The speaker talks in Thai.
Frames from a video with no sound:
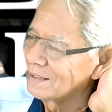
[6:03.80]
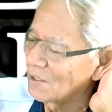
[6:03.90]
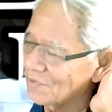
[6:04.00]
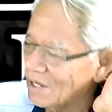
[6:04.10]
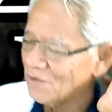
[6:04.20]

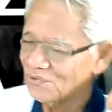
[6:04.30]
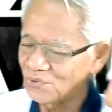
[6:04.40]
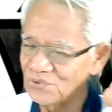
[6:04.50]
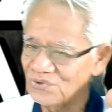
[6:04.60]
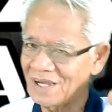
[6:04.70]
เข้าตาก็
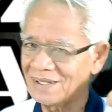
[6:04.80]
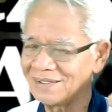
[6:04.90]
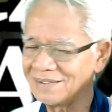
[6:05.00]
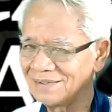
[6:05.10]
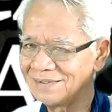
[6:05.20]
สู่ใจ
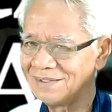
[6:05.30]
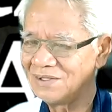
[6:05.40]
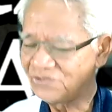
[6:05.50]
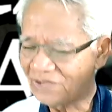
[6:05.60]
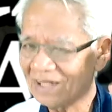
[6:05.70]

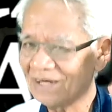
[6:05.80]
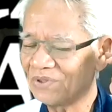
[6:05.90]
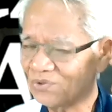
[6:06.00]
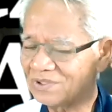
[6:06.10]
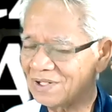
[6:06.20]
ใจ
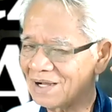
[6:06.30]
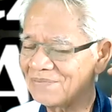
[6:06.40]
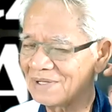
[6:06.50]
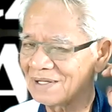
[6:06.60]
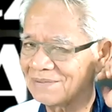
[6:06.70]
เป็นตัวที่รั
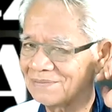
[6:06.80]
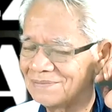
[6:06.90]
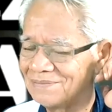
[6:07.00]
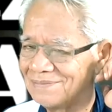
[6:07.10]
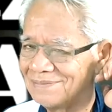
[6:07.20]
บนะครับ
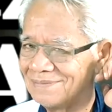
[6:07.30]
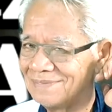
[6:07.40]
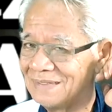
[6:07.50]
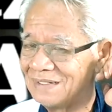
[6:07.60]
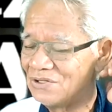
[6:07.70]

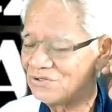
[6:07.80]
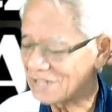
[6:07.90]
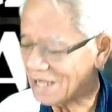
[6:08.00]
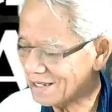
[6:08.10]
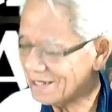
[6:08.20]

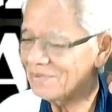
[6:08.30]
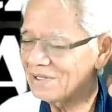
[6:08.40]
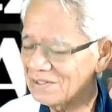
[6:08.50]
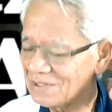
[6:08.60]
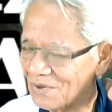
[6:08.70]
ใจนะ ไม่
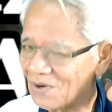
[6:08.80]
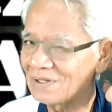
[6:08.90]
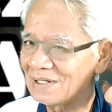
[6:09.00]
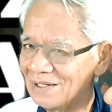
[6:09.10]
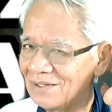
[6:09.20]
ใช่สมอง
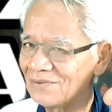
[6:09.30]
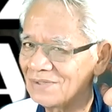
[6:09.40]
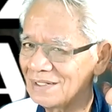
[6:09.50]
นะร